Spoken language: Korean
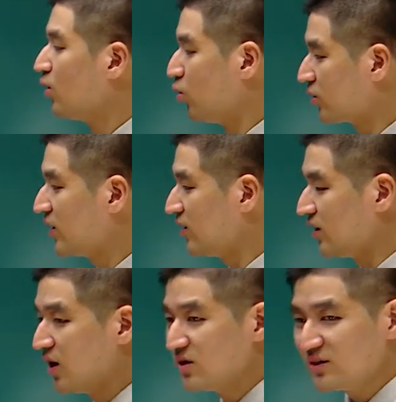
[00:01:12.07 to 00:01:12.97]

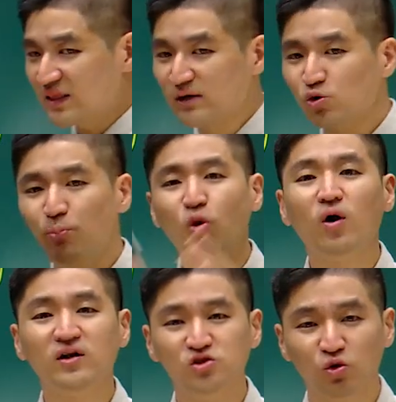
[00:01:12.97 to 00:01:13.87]
오케이, 다소
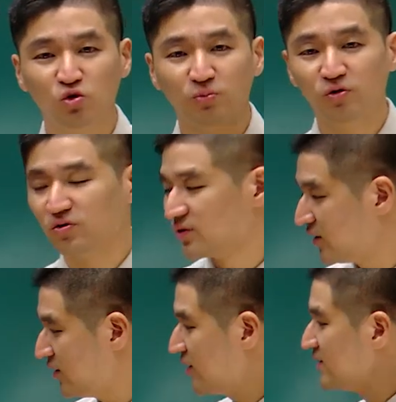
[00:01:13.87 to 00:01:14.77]
포괄적으로
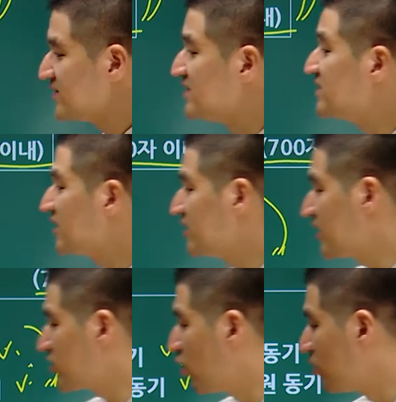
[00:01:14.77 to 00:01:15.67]
표현될
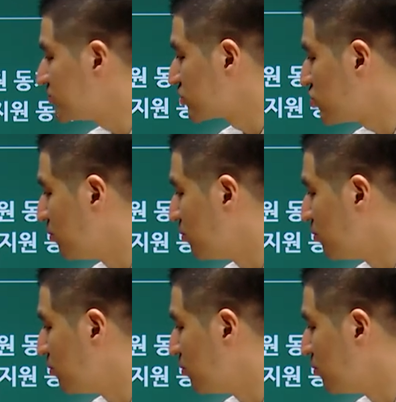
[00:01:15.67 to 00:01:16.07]
지식이나 경험적